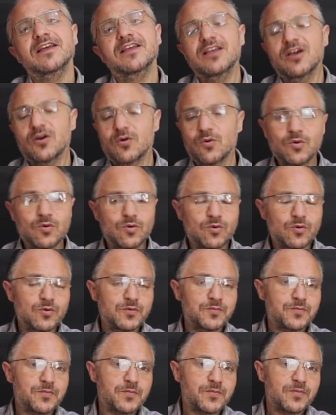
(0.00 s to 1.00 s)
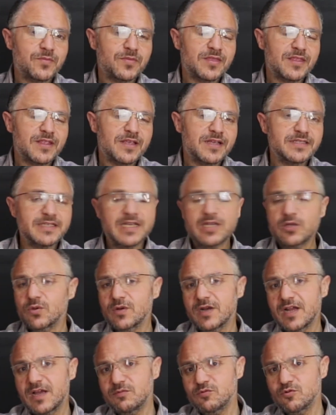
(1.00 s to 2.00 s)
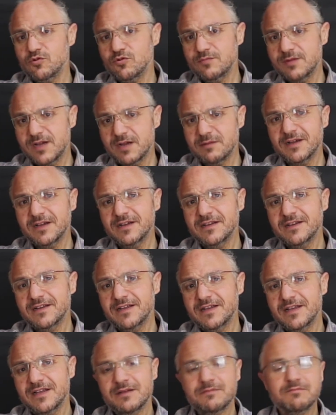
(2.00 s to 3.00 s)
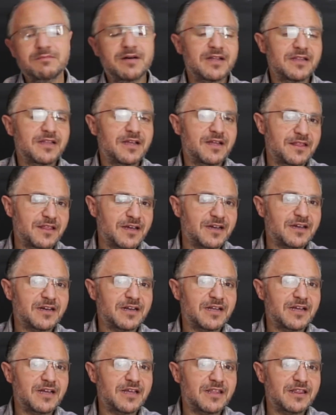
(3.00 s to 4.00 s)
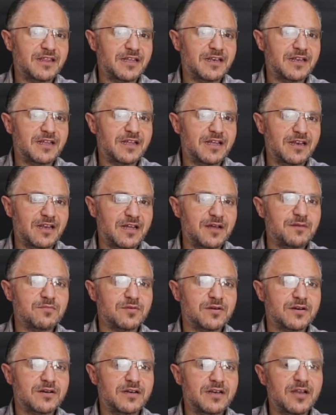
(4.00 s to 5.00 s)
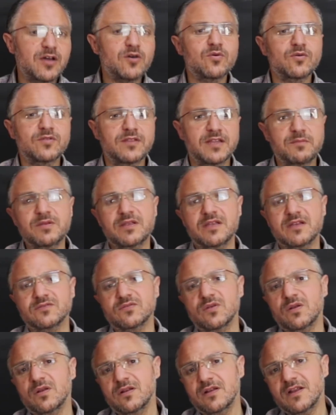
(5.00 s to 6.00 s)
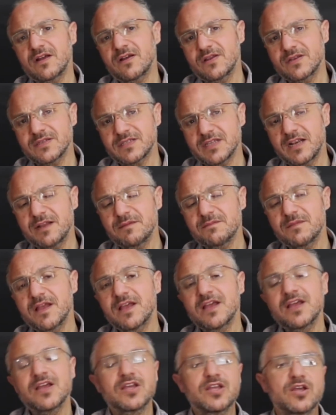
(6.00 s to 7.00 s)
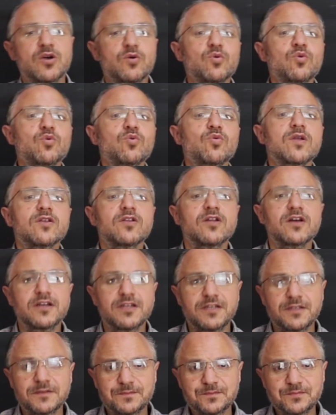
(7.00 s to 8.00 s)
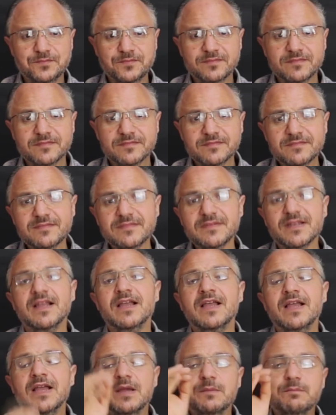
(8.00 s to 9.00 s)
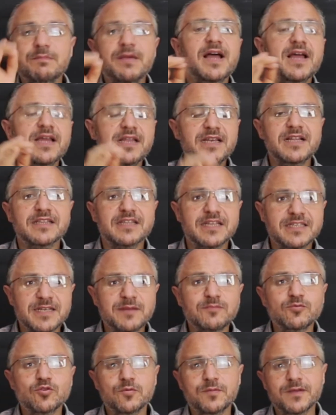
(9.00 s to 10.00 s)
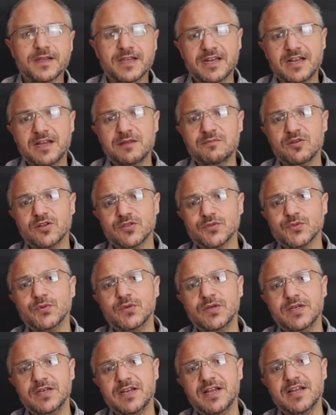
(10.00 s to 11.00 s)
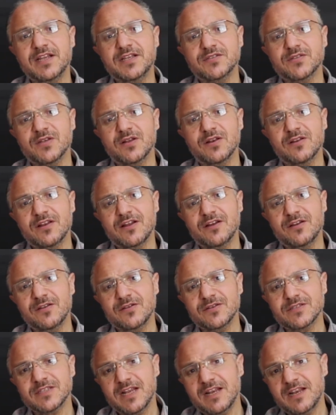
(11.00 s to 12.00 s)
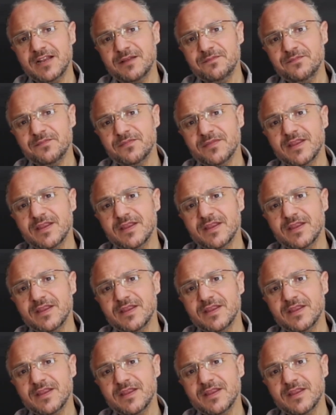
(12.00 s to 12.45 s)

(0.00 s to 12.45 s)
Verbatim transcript: يقول سيدنا أبو أمامة بعد أن ذكر هذا الأمر له النبي صلى الله عليه وسلم يقول والله ما إن التزمت بكلام رسول الله صلى الله عليه وسلم